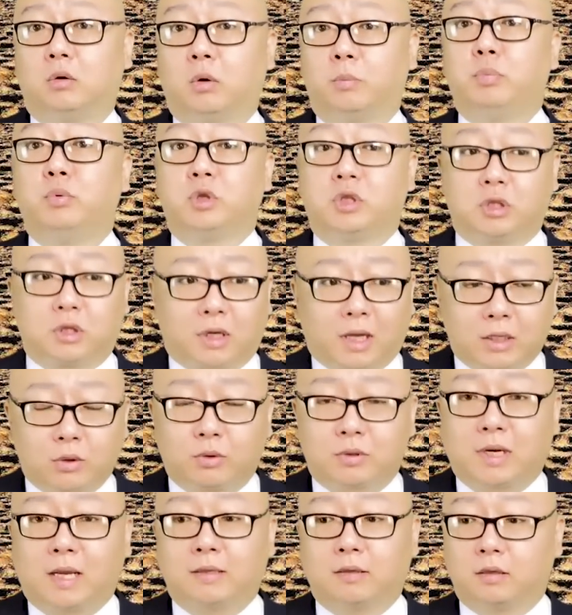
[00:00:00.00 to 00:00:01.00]
或不止拦
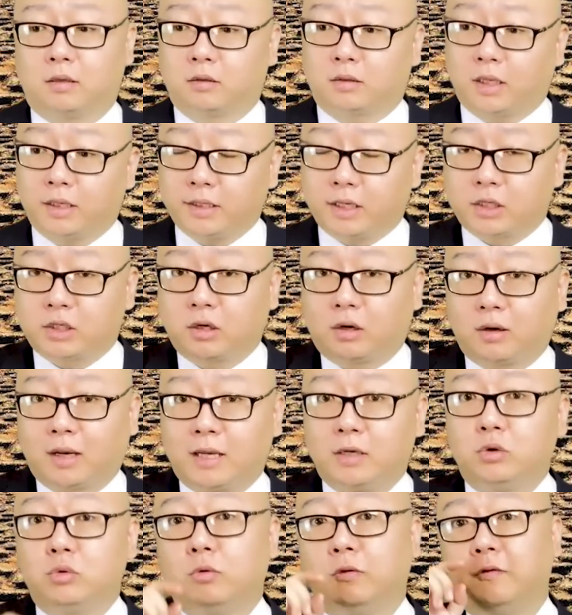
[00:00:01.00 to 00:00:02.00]
住沙子，它也是要
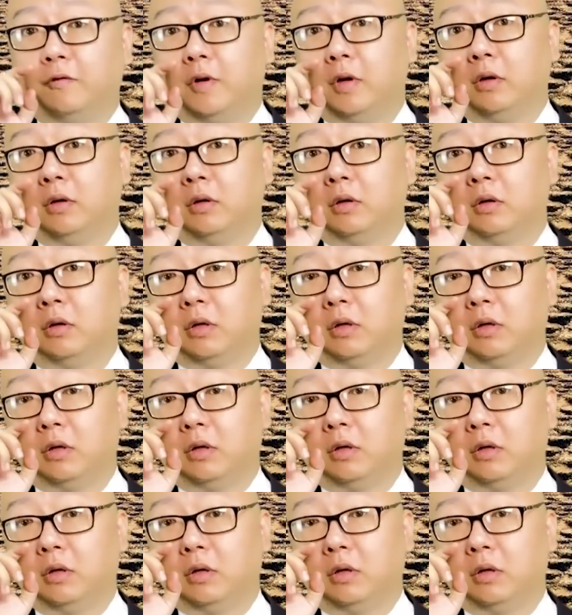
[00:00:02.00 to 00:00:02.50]
拦住风。